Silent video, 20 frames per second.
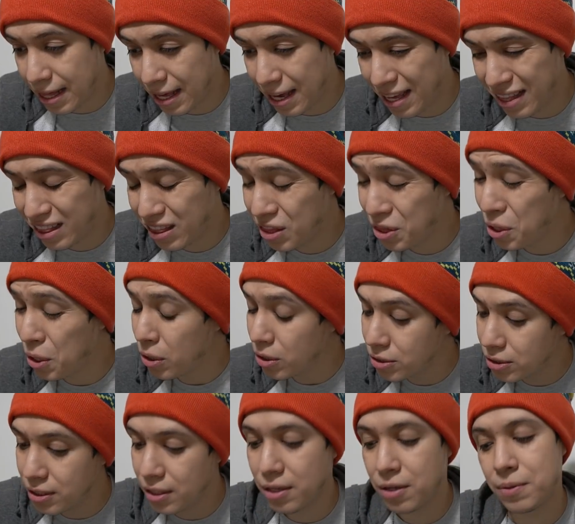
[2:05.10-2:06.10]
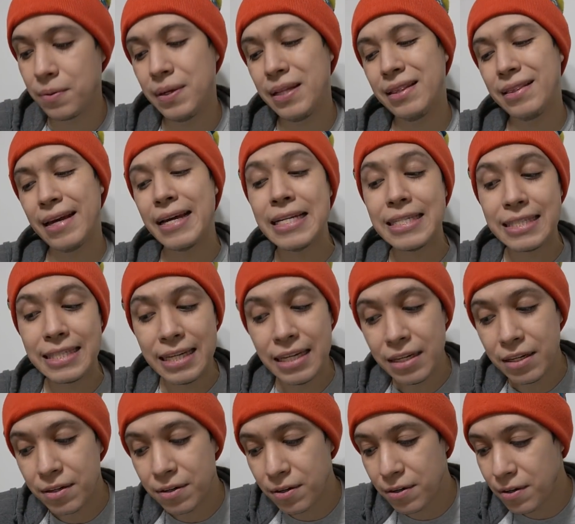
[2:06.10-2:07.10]
de
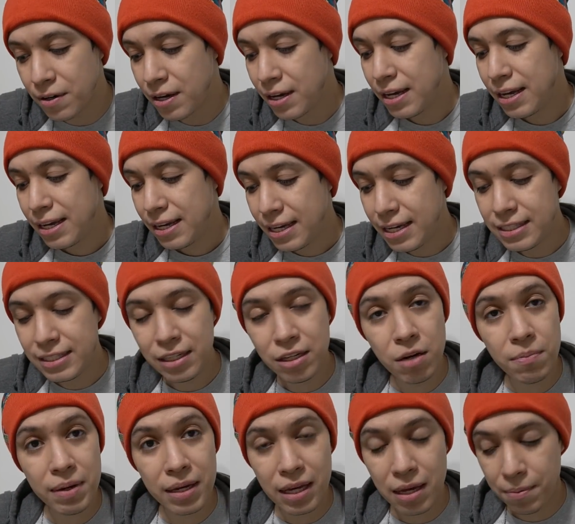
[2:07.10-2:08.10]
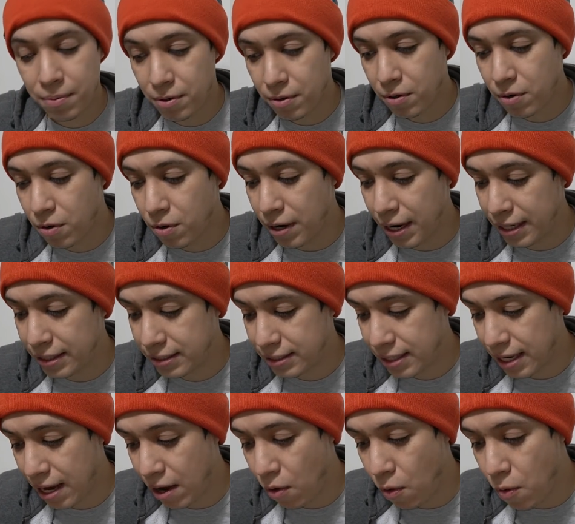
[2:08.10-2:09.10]
2.55 y si no me equivoco
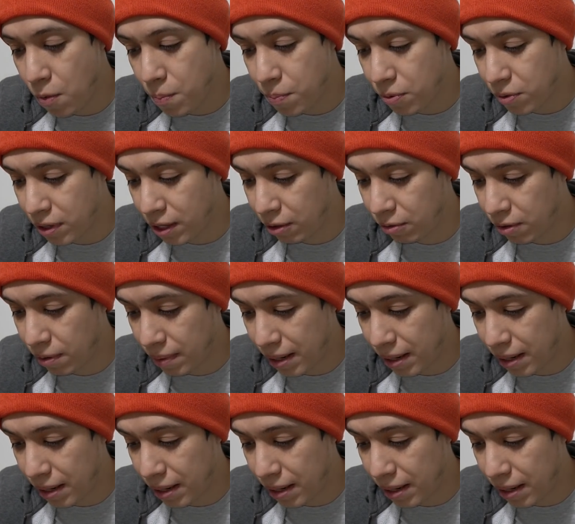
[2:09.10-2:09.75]
está un poquito